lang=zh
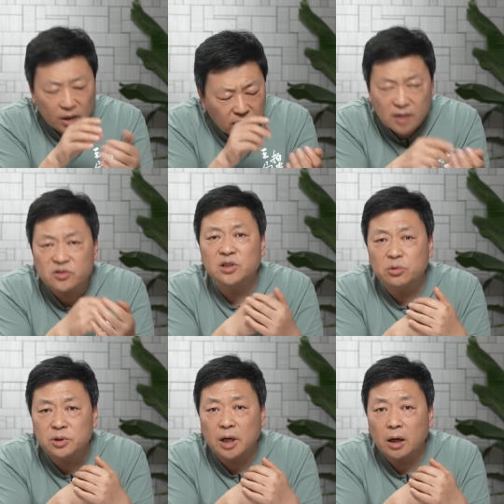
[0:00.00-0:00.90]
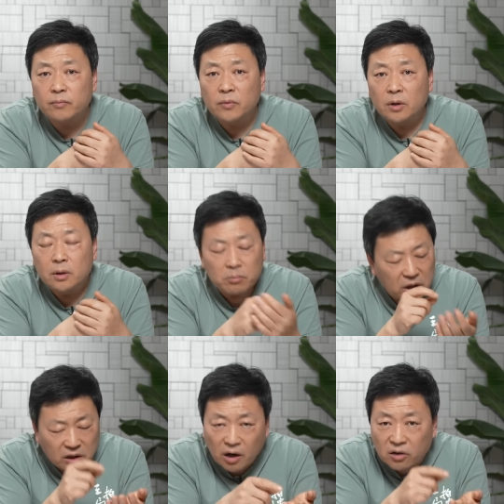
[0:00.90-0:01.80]
他自己就讲，每
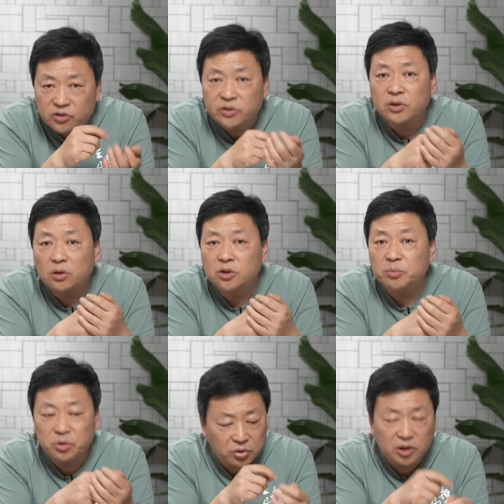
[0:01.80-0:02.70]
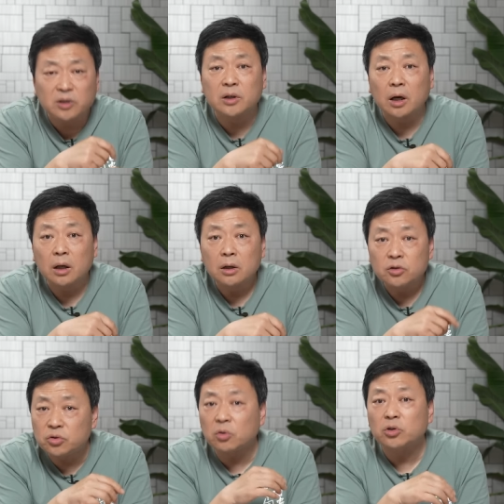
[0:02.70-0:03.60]
天二十四小时必须盯着，
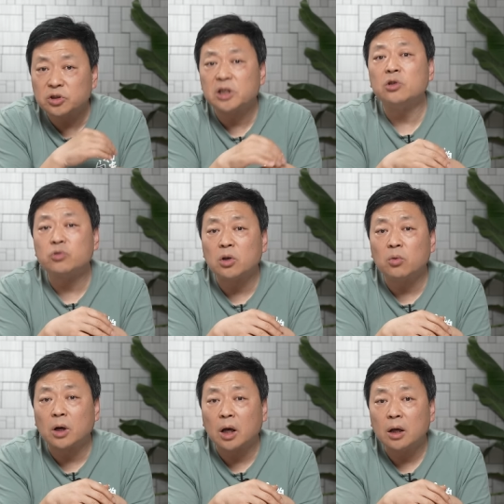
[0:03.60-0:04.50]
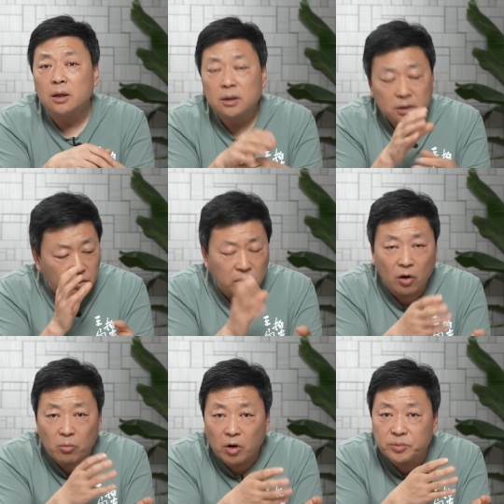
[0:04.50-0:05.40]
最后的神经衰弱了。因为老
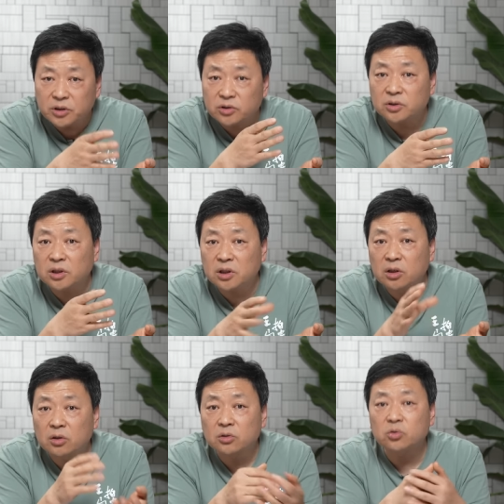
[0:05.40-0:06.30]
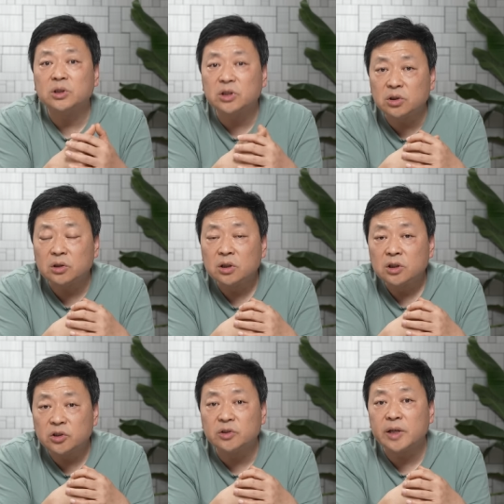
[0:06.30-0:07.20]
毛平时的那个作息
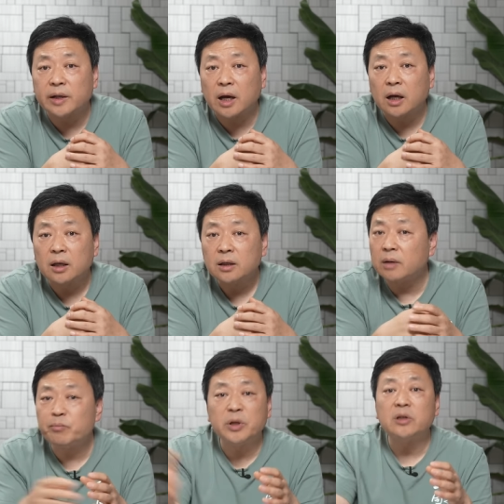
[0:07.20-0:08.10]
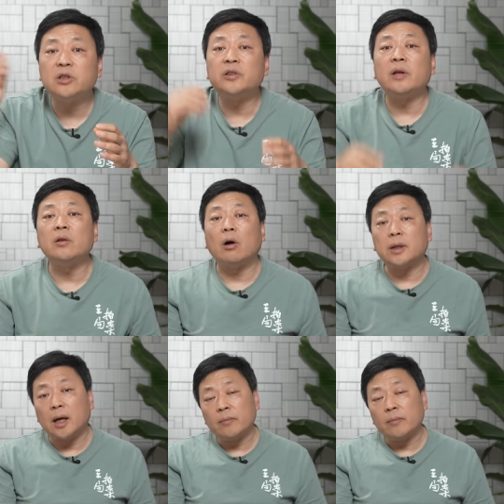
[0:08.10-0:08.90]
时间呢，跟别人是颠倒的。